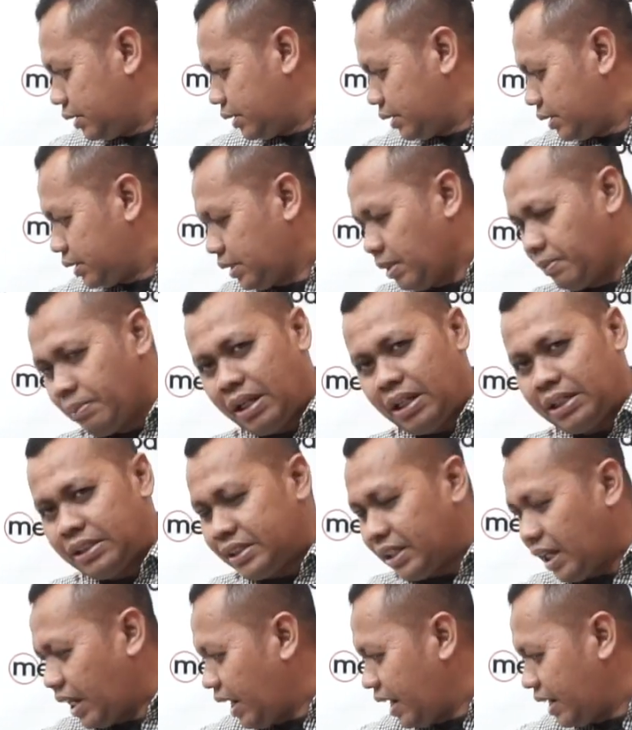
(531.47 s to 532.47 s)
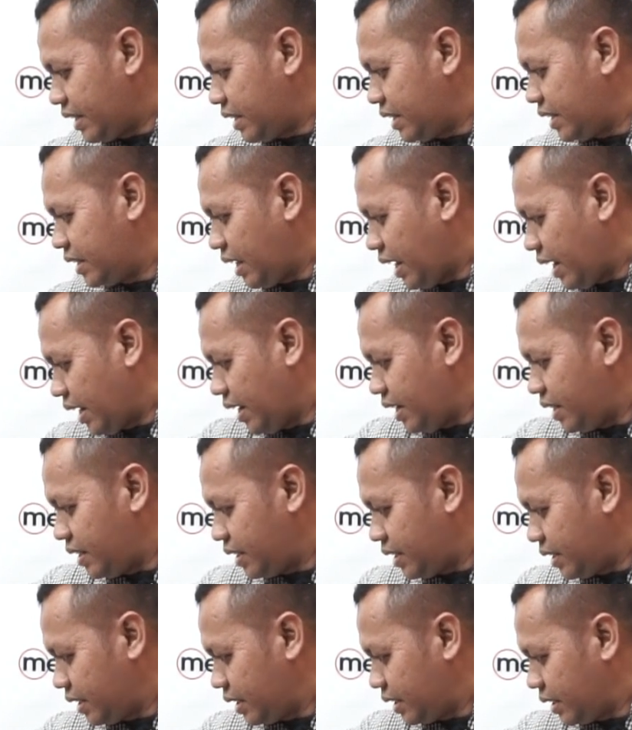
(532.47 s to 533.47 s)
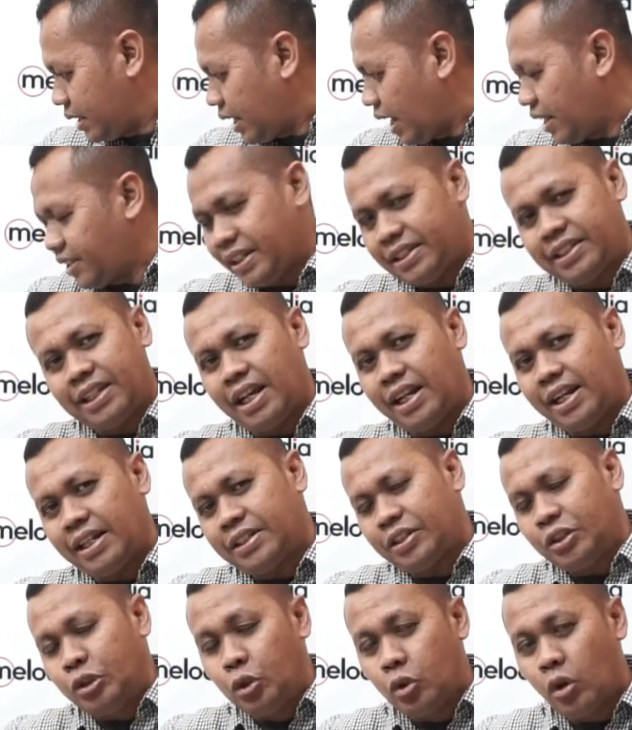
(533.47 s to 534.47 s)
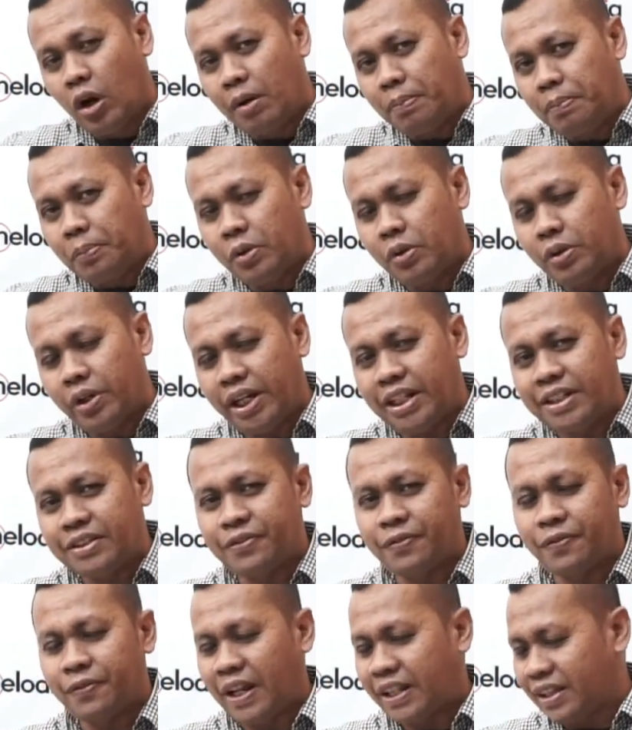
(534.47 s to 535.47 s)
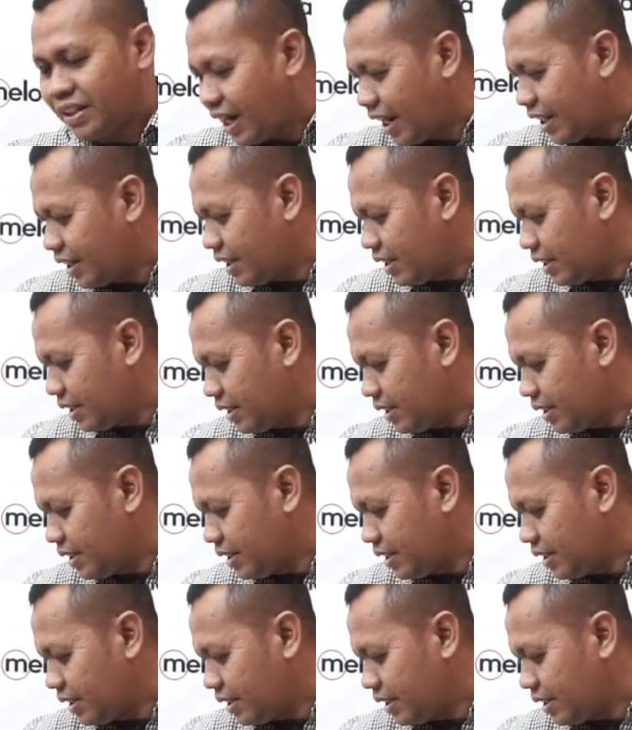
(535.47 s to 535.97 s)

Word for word: simbal CS series classic series 20 inch flat rate